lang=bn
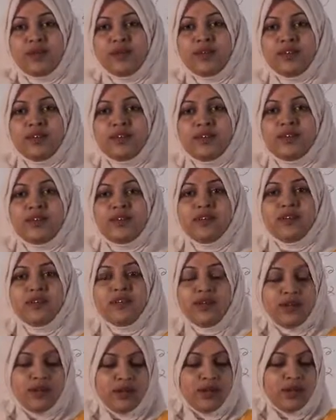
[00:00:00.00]
প্রিয়
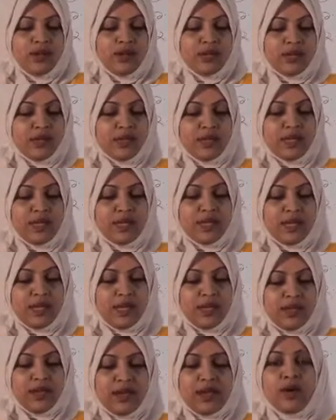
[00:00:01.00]
শিক্ষার্থীবৃন্দ
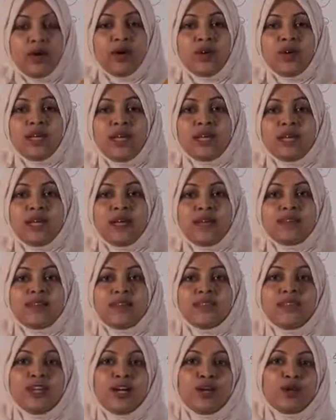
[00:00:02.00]
তোমাদেরকে
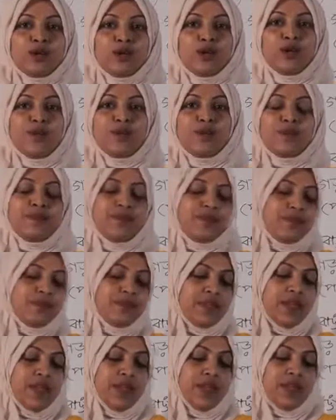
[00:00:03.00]
অনলাইন ক্লাসে
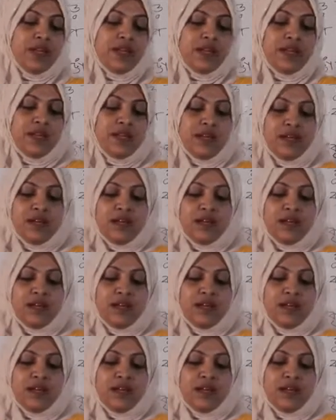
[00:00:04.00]
স্বাগতম